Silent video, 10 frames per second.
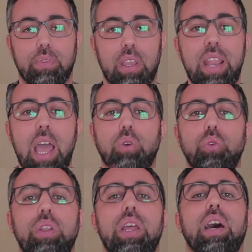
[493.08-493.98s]
هنا
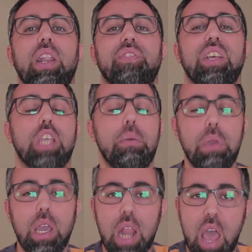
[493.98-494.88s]
نكون احنا عرفنا
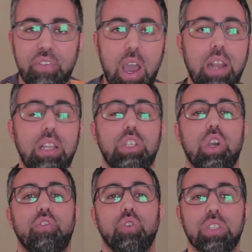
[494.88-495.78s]
جميع الافعال اللي
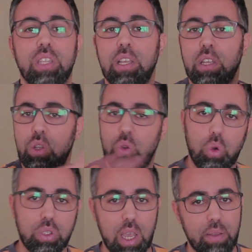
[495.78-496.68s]
جاو في وسط
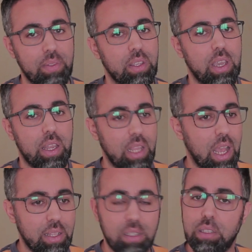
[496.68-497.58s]
النكته يعني
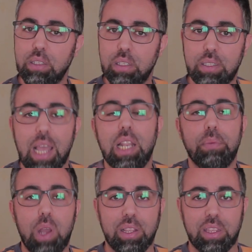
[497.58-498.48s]

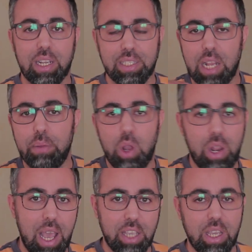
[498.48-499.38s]
تعلمنا في الدرس تعلمنا
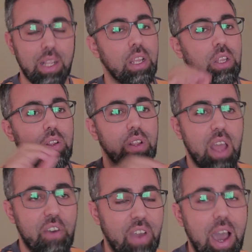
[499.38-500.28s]
في الحاجه
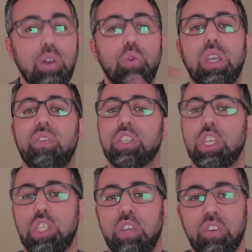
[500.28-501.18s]
الافعال وكيفاش
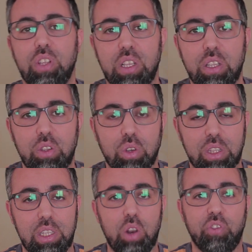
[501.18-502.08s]
كيجي في
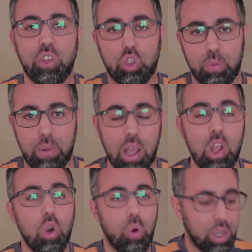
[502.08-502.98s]
النقط ديالهم في الجمله
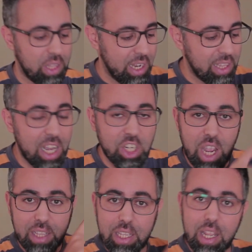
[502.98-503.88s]
وقدر اذا
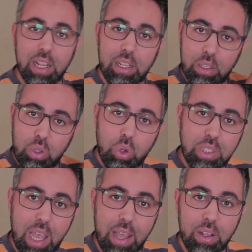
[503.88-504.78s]
رجعت انا
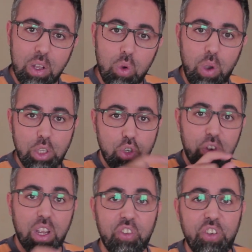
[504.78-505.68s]
النكته
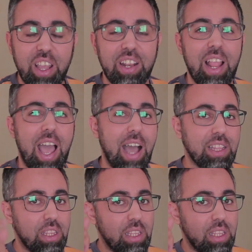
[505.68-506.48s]
وعنشوف لك الفعل عاد